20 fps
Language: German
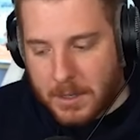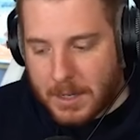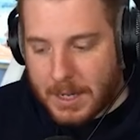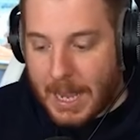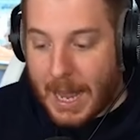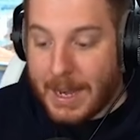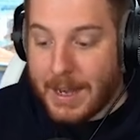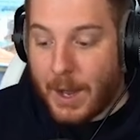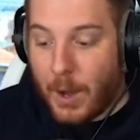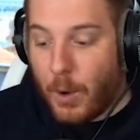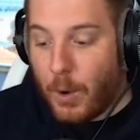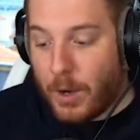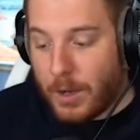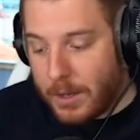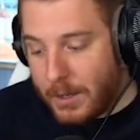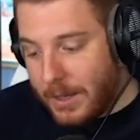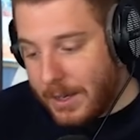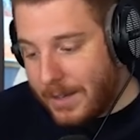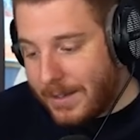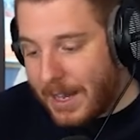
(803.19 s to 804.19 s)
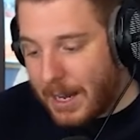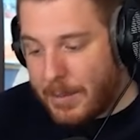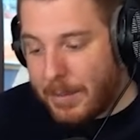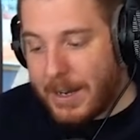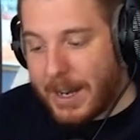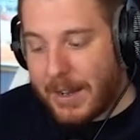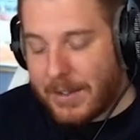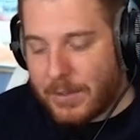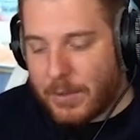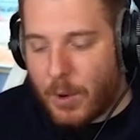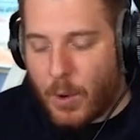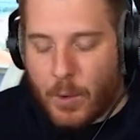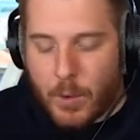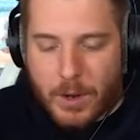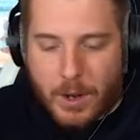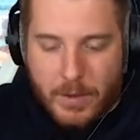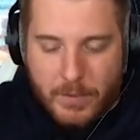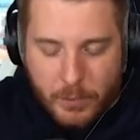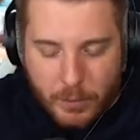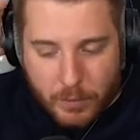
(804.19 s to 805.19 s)
kann auch, ich sag mal, ein Restaurant
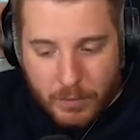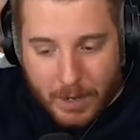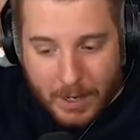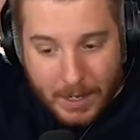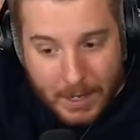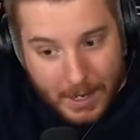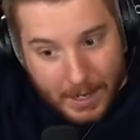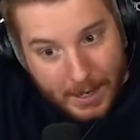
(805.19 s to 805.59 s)
oder ein Foodtruck